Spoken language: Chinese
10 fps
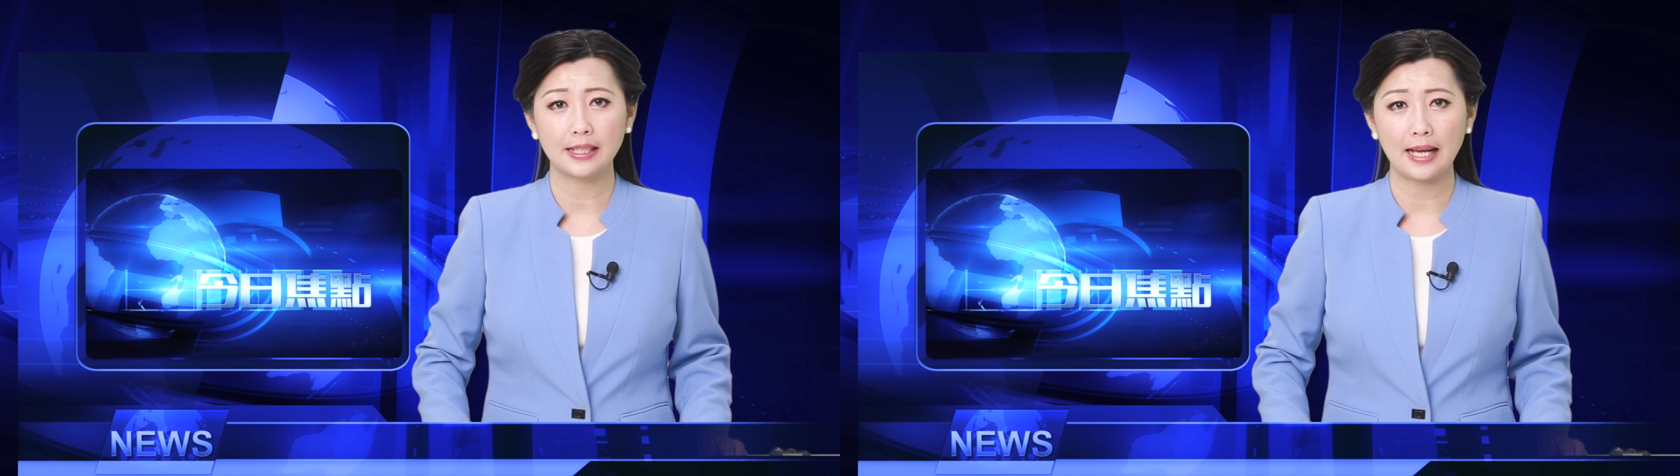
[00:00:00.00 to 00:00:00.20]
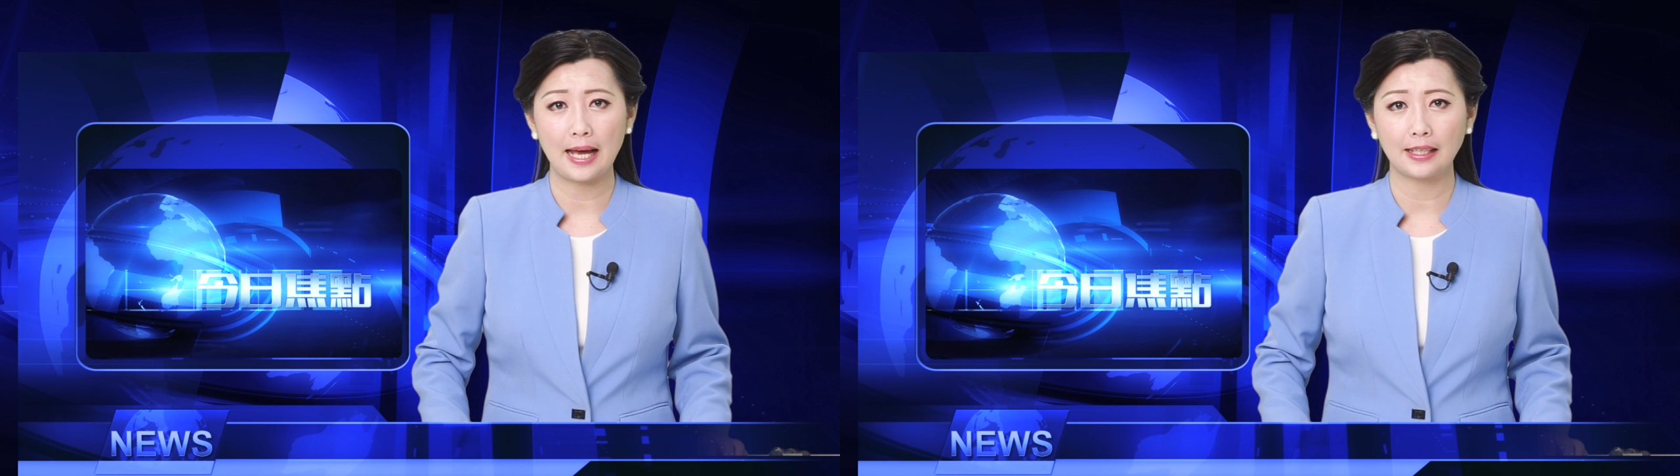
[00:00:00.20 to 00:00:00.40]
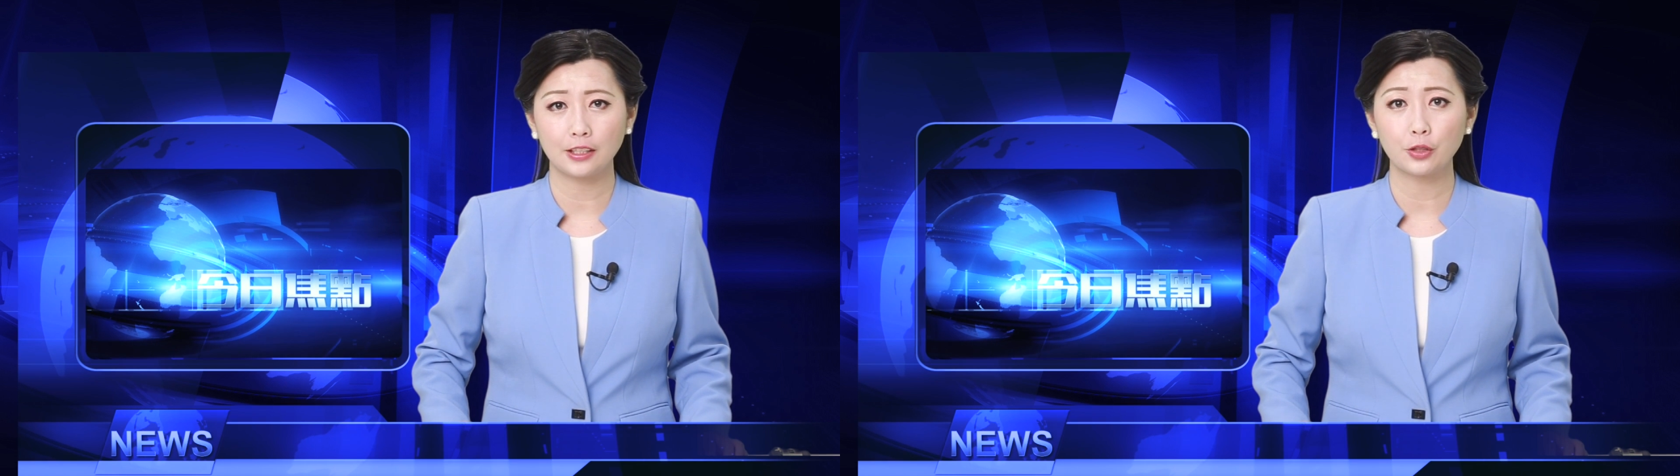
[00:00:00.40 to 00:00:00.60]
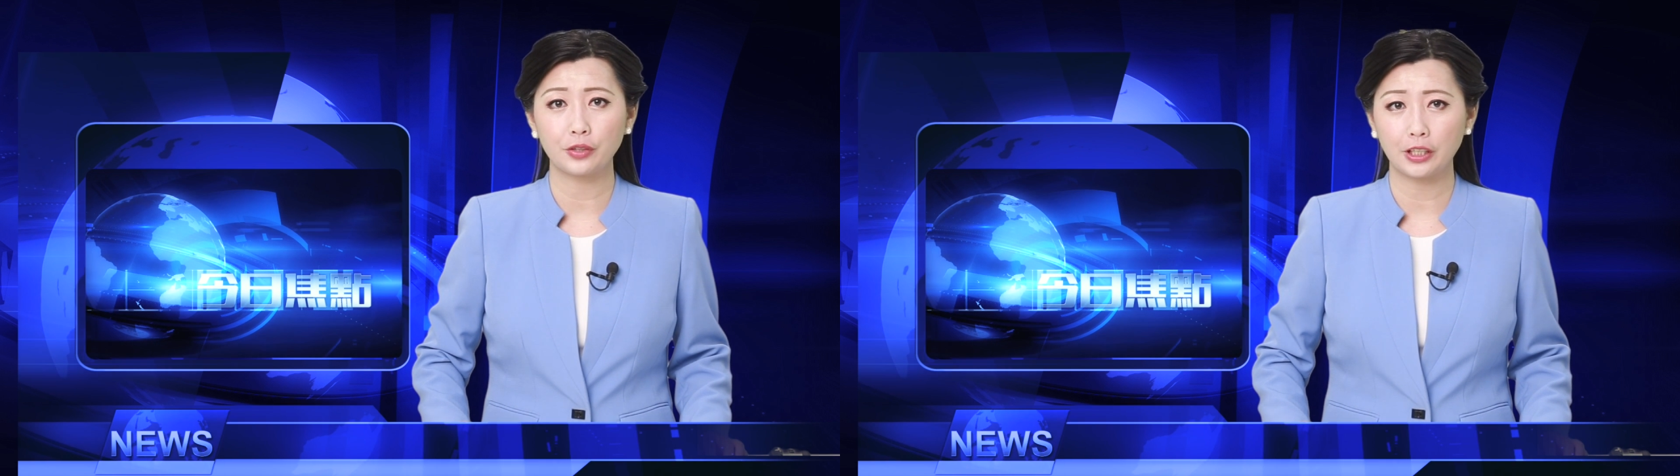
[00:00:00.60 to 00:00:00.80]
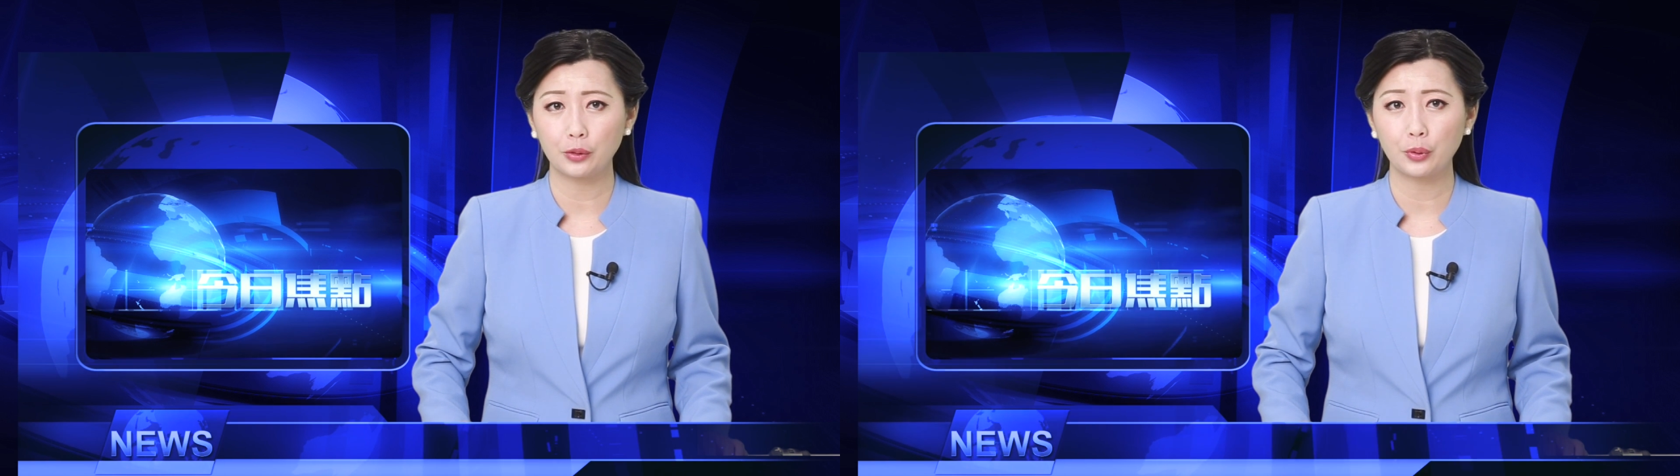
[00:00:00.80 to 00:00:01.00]
以来已经有
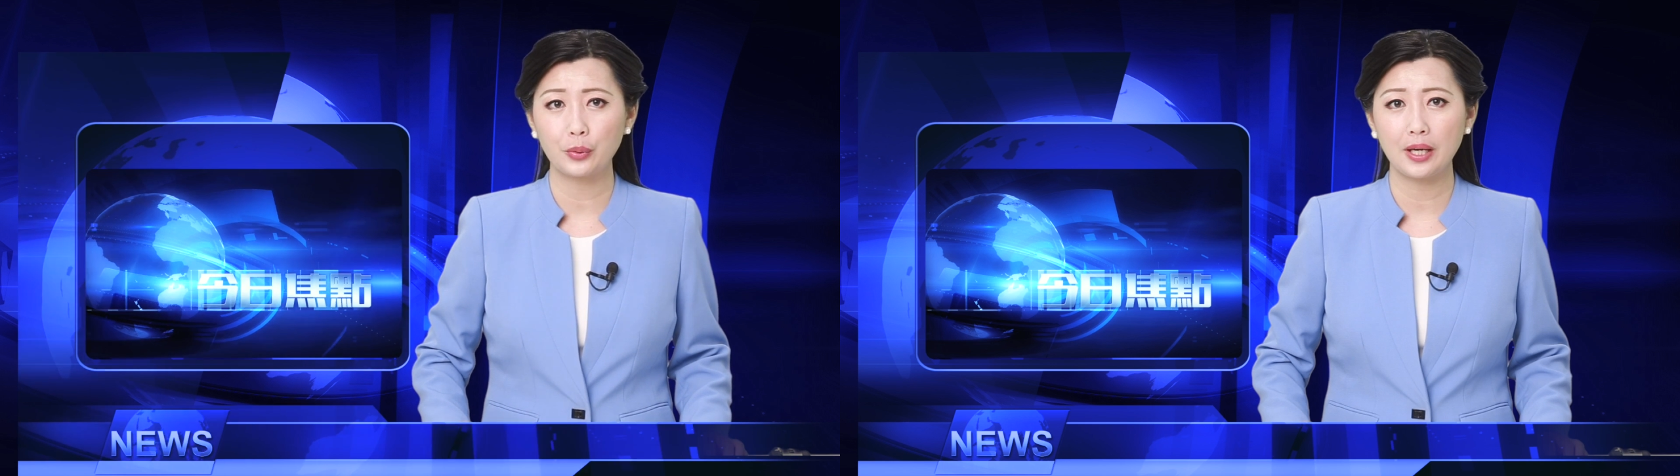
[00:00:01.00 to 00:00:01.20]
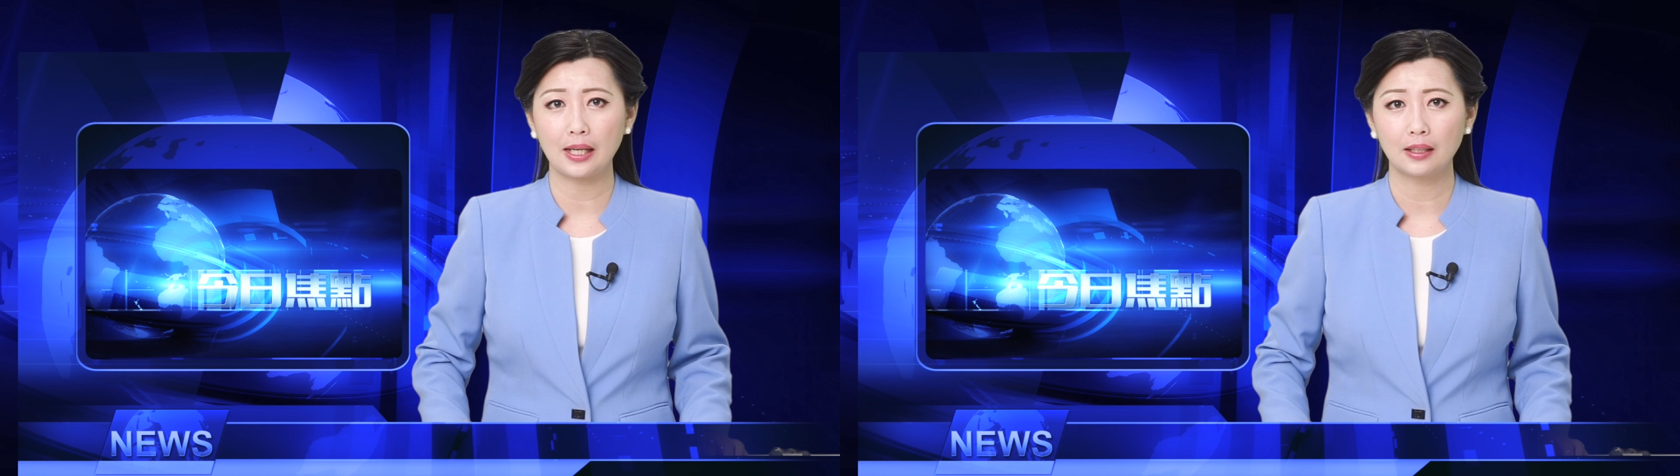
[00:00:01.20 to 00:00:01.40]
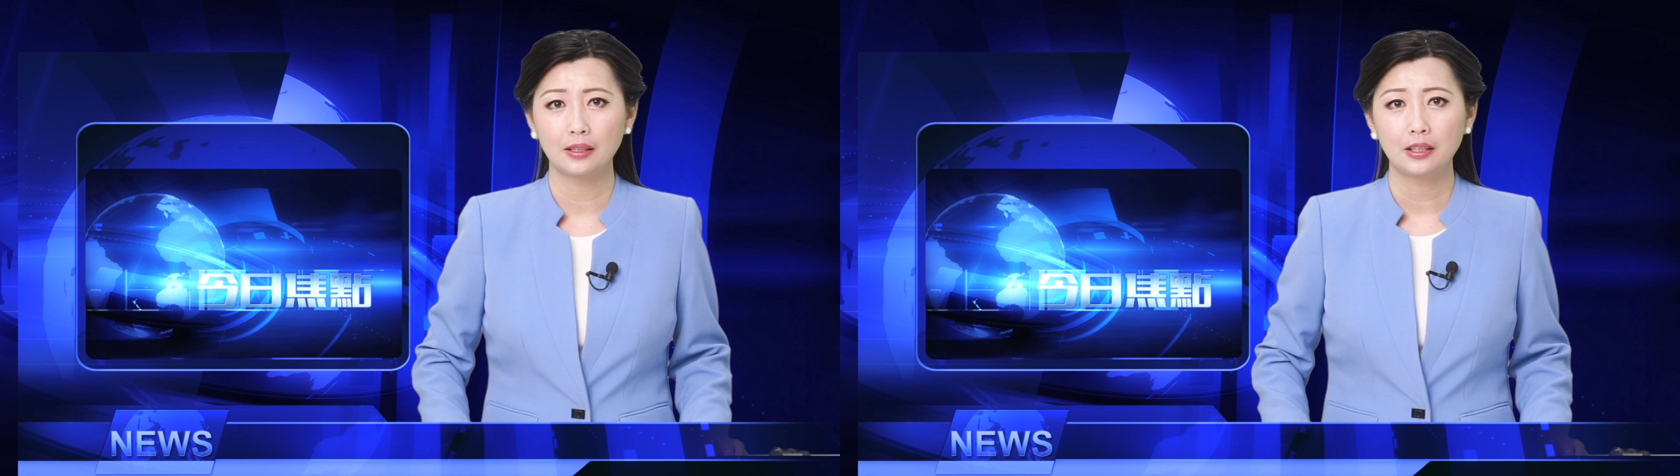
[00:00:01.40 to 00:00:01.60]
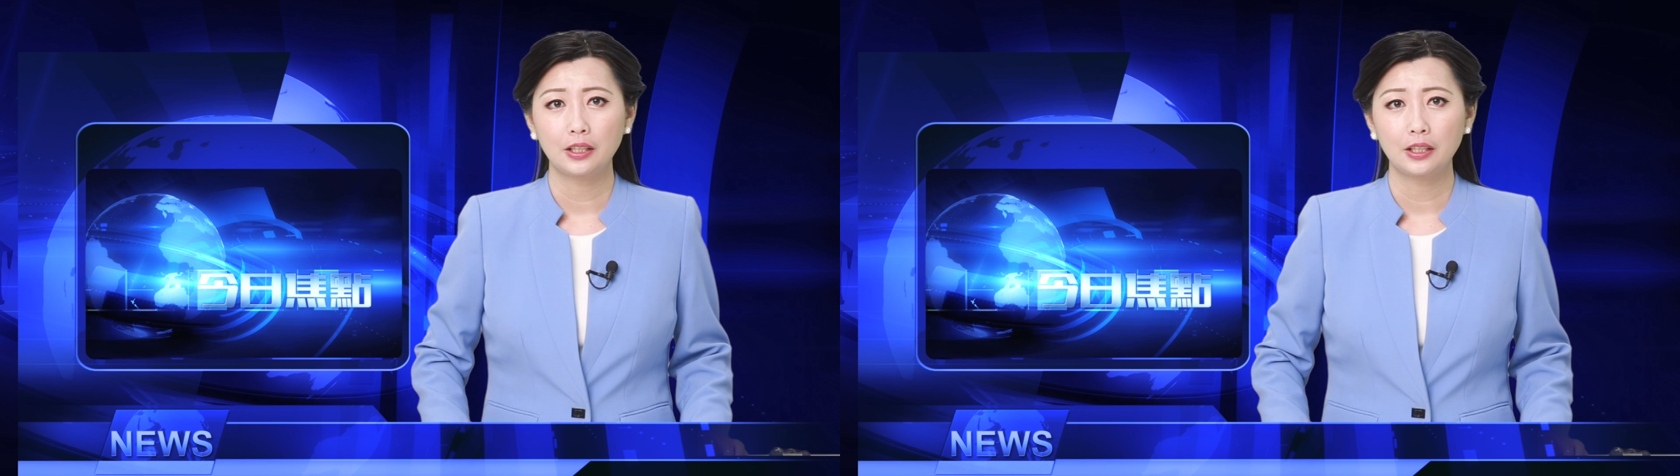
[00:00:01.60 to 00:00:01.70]
一个多月了。